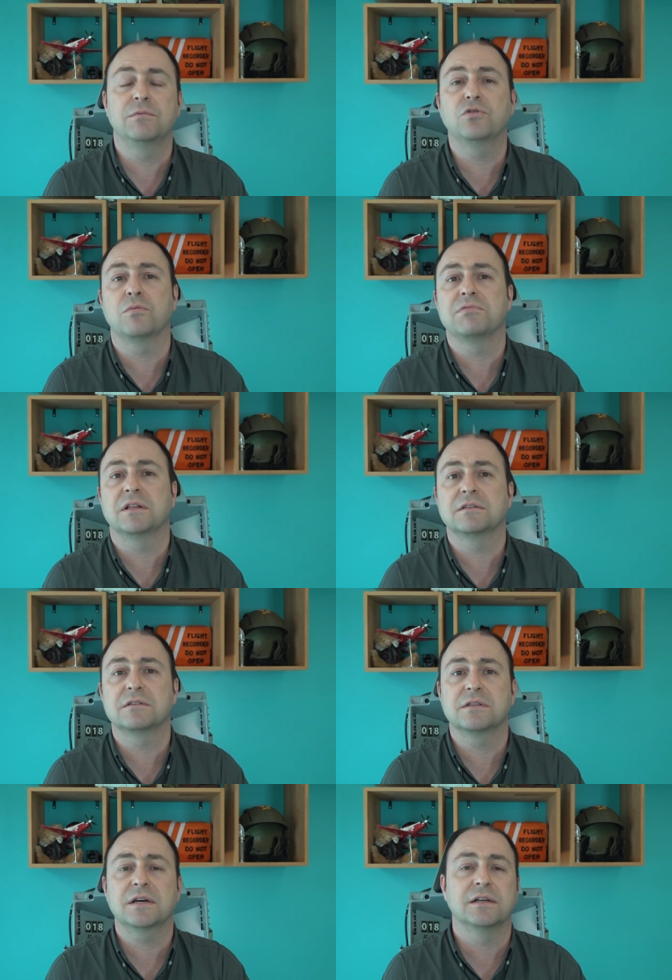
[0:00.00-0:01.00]
bir
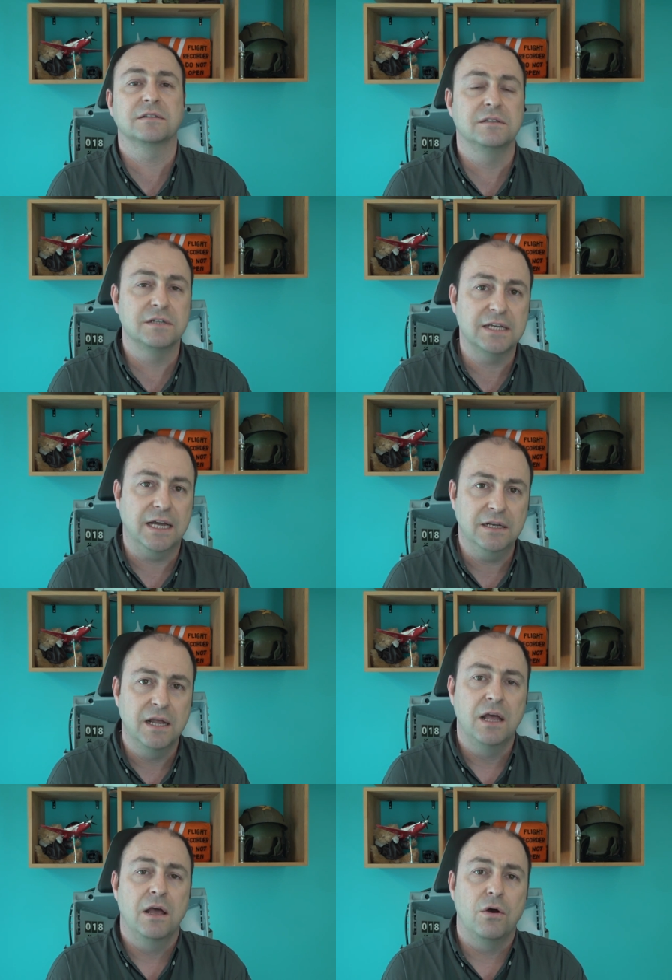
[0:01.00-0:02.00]
toplantısına katılırken
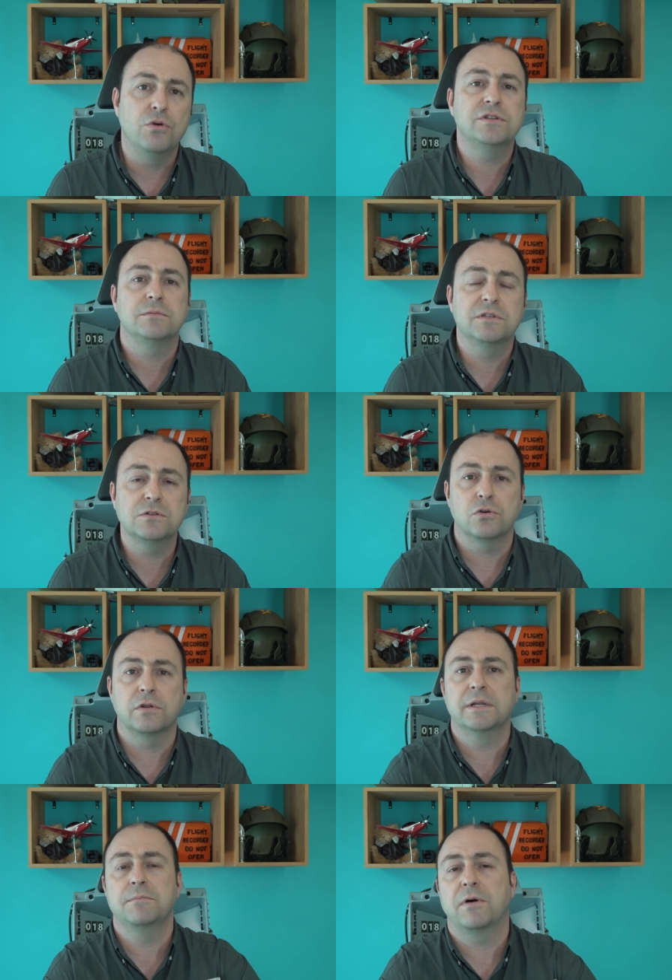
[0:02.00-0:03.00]
önce bizi
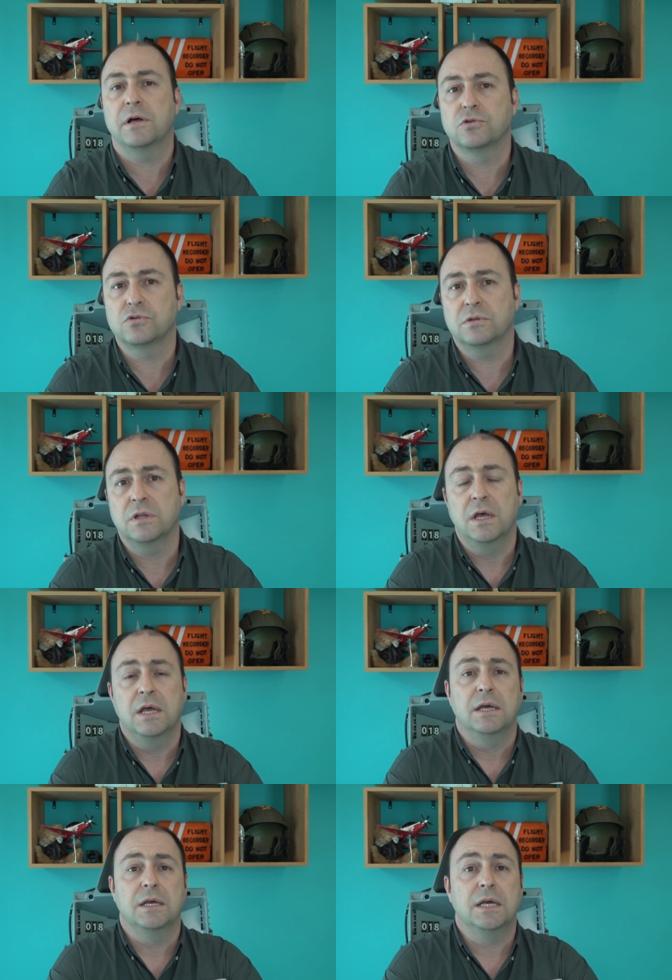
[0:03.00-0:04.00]
Solar Impulse'un
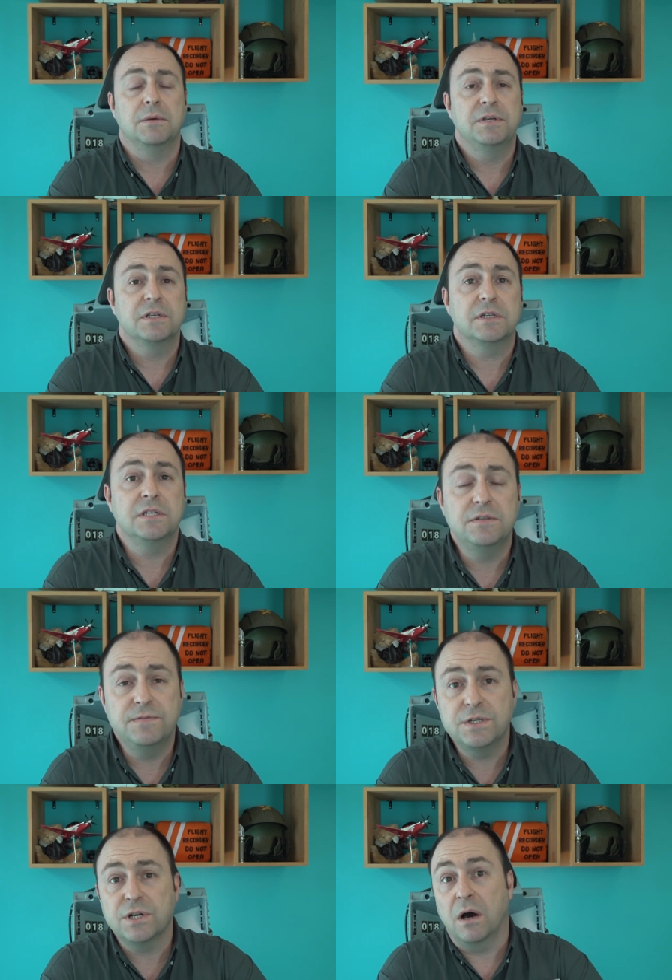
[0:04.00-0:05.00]
e, bir
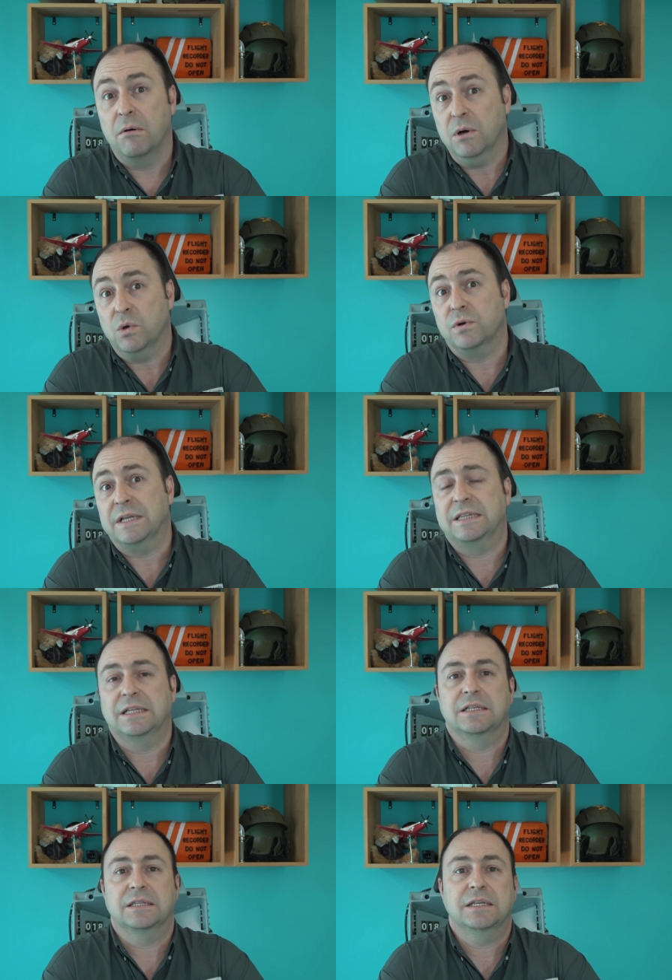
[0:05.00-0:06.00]
İsviçre Hava
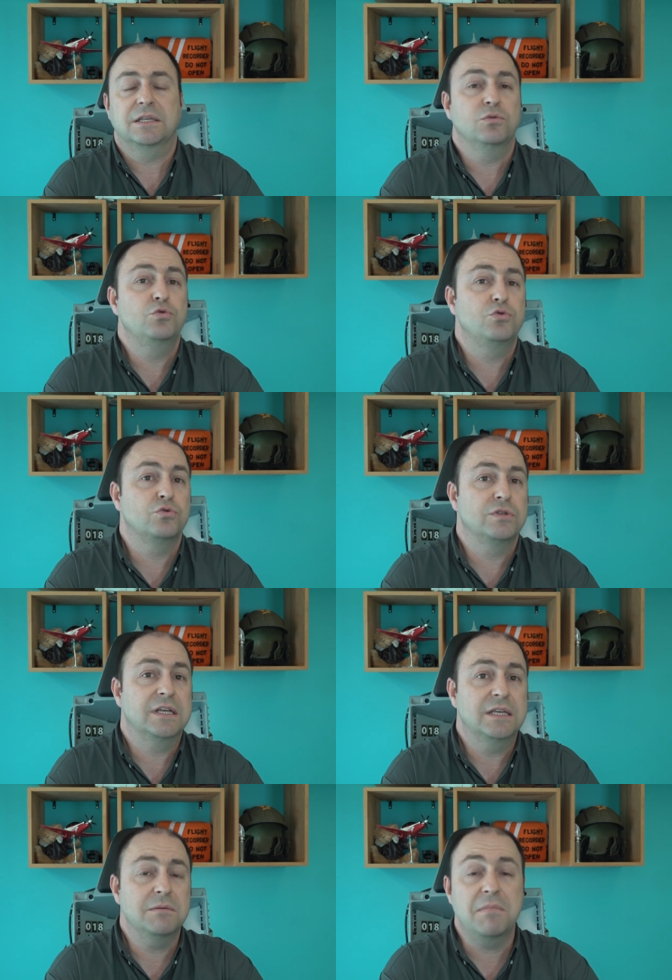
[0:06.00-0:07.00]
Kuvvetleri'ndeki
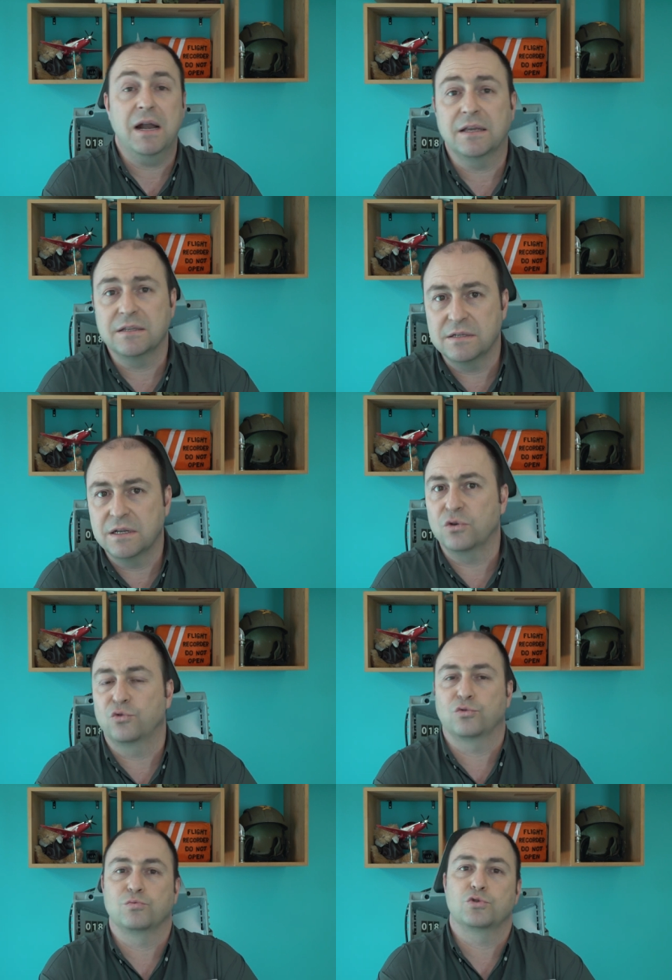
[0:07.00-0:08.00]
üstündeki merkezine
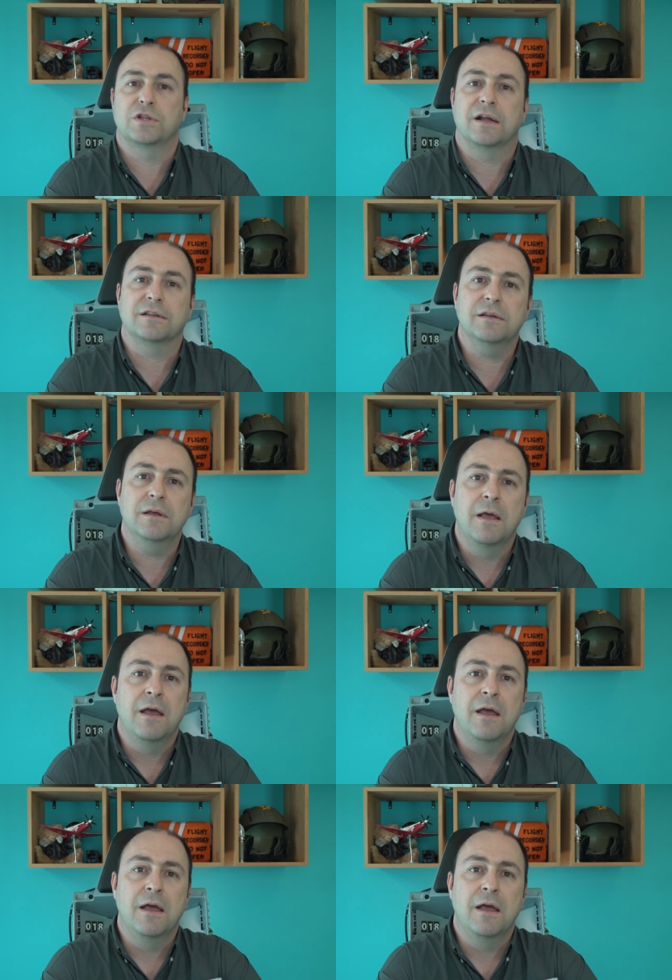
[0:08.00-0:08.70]
götürmüşlerdi.